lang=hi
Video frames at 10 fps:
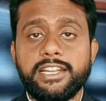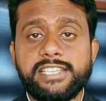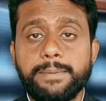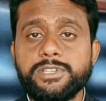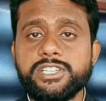इन
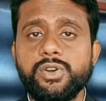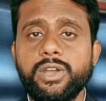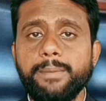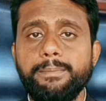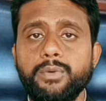सब
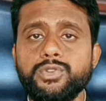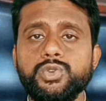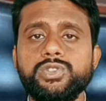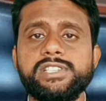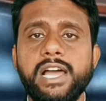चीज़ों के
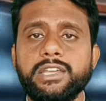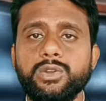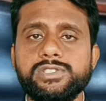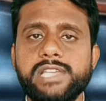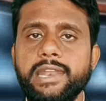बावजूद
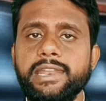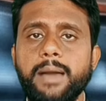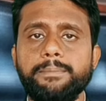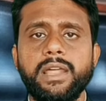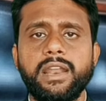जाकिर हुसैन
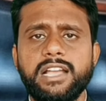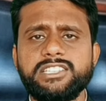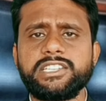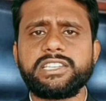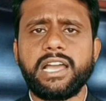ने अपना
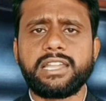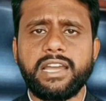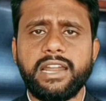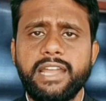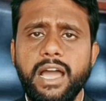राजनीतिक
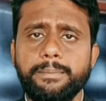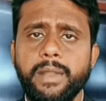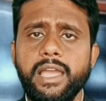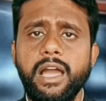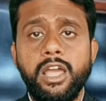हथकंडा
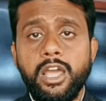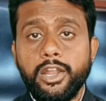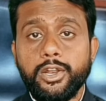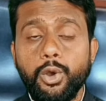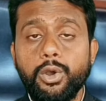अपनाया
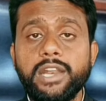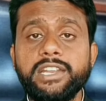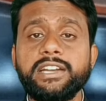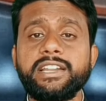लोकल